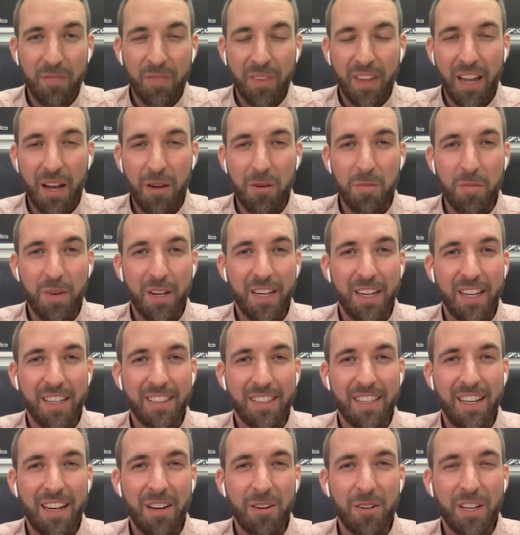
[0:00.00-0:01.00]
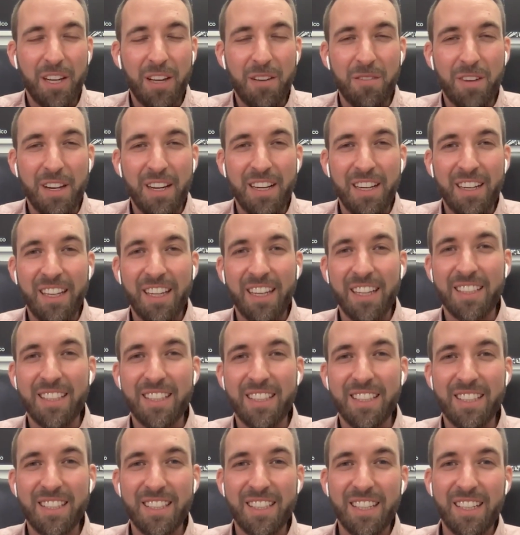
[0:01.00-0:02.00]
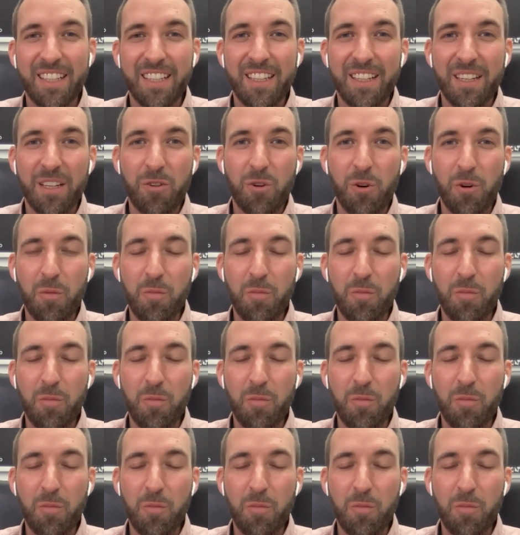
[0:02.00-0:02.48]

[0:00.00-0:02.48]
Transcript: Da habe ich mir gedacht, ah, okay, wenn jetzt äh,